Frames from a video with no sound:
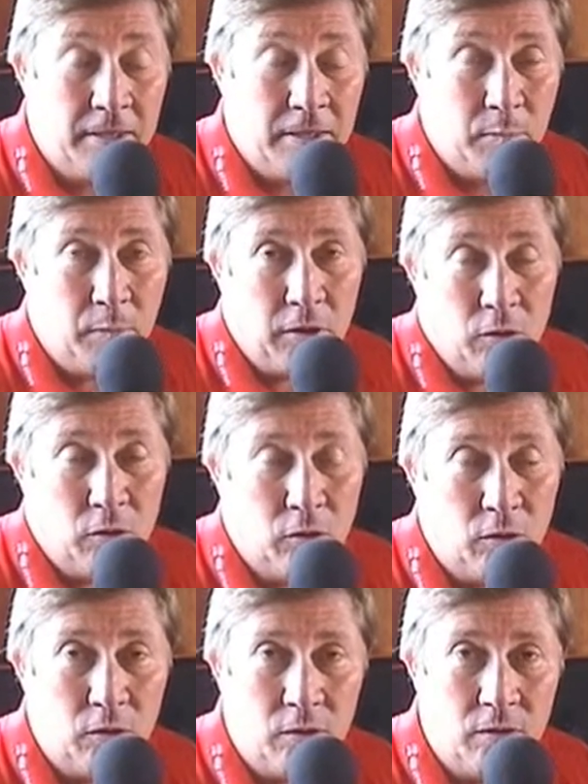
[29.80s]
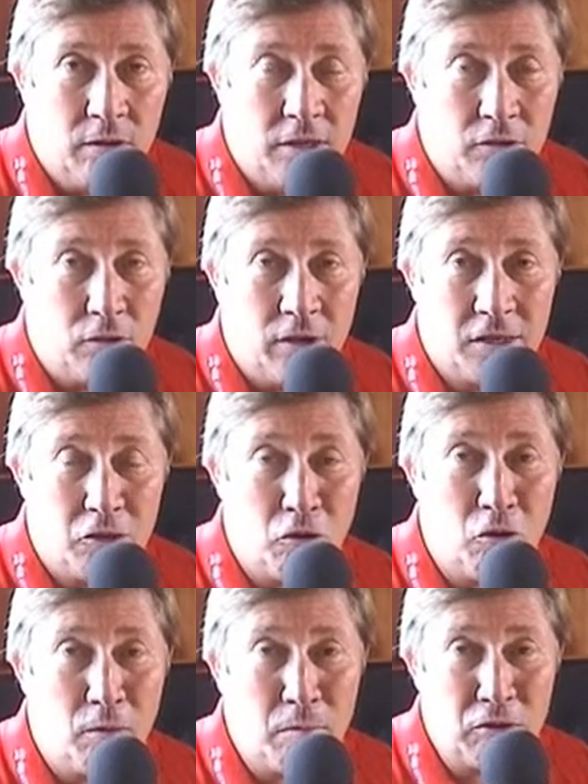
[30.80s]
pero la historia es que todo
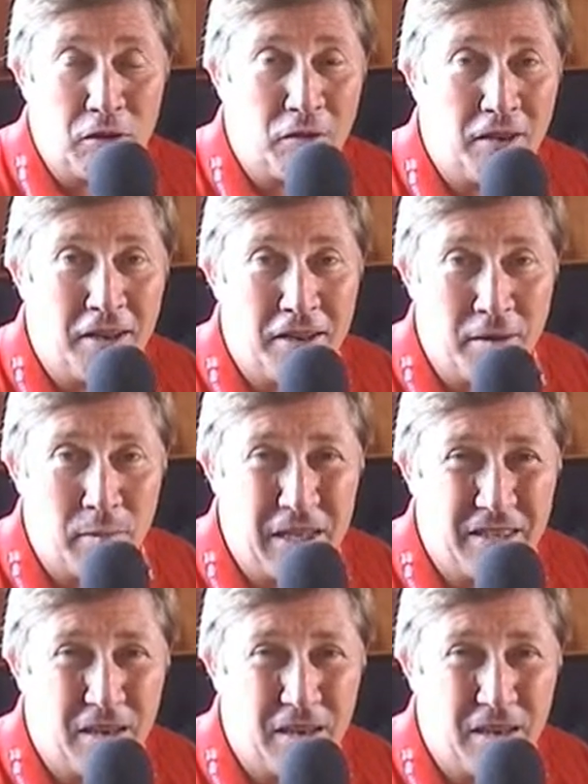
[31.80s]
lo vamos a decir ahí en Le Mans.